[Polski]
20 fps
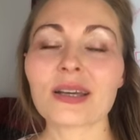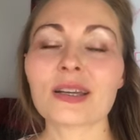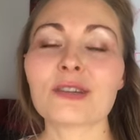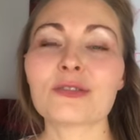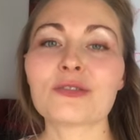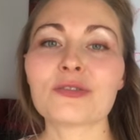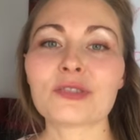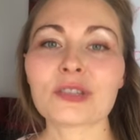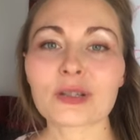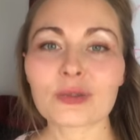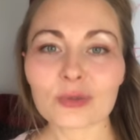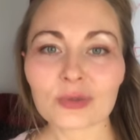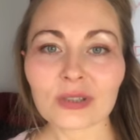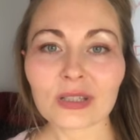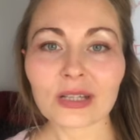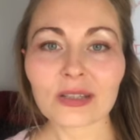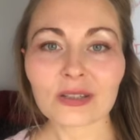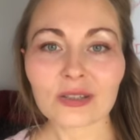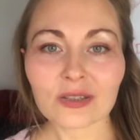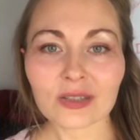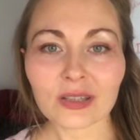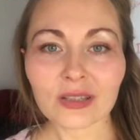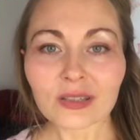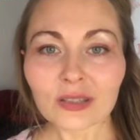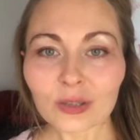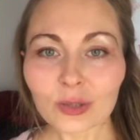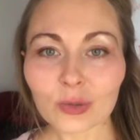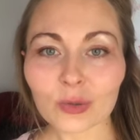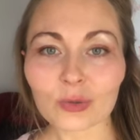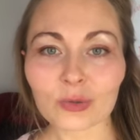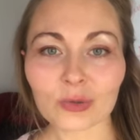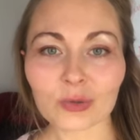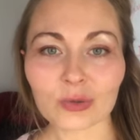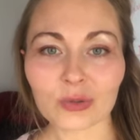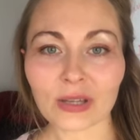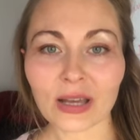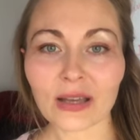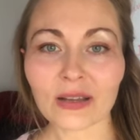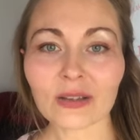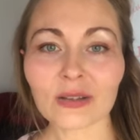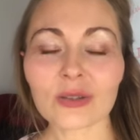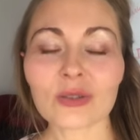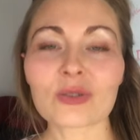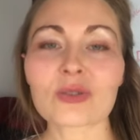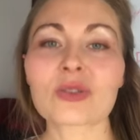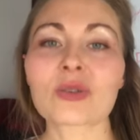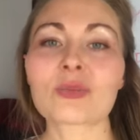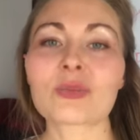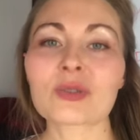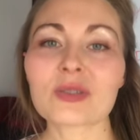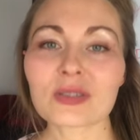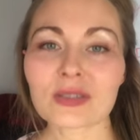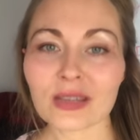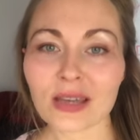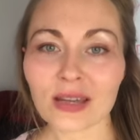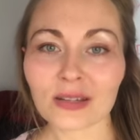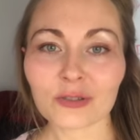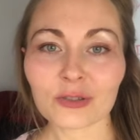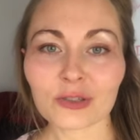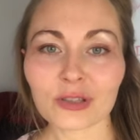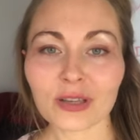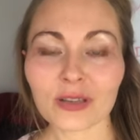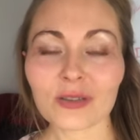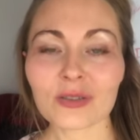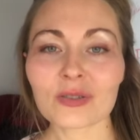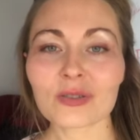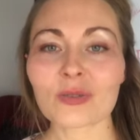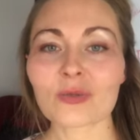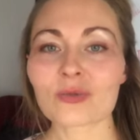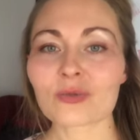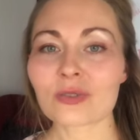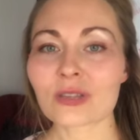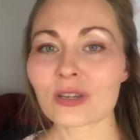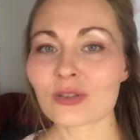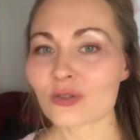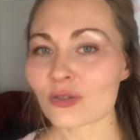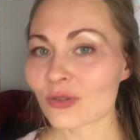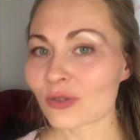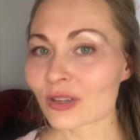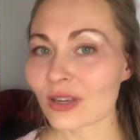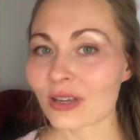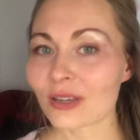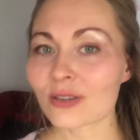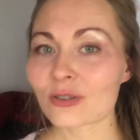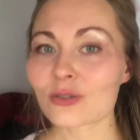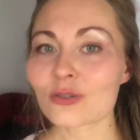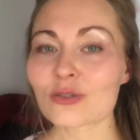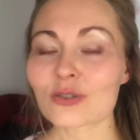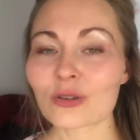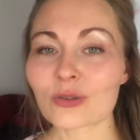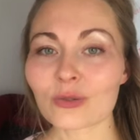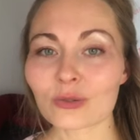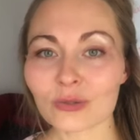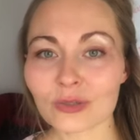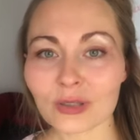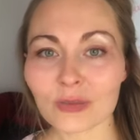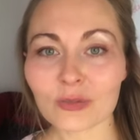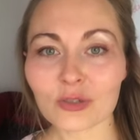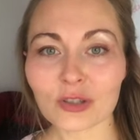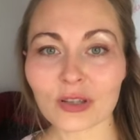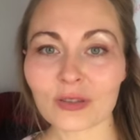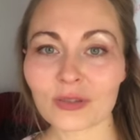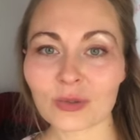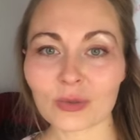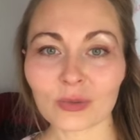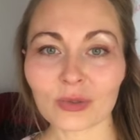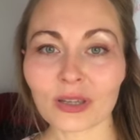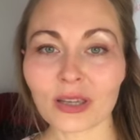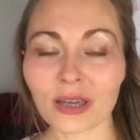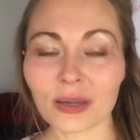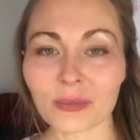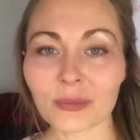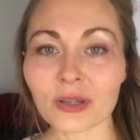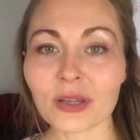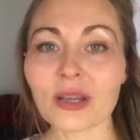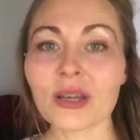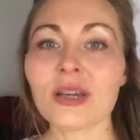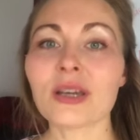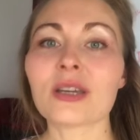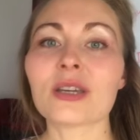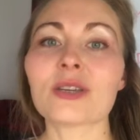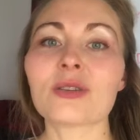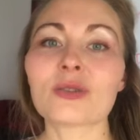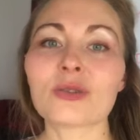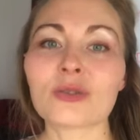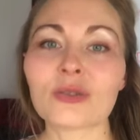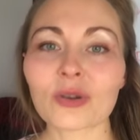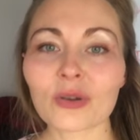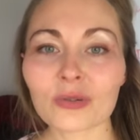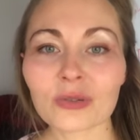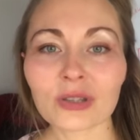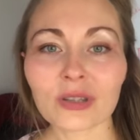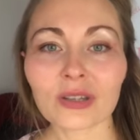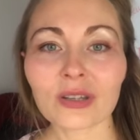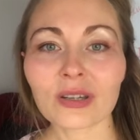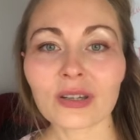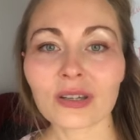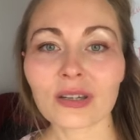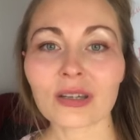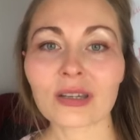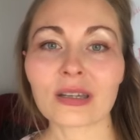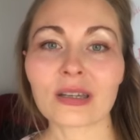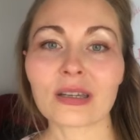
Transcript: W wielu tradycyjnych kulturach osoby starsze są darzone szczególnym szacunkiem i to do nich e,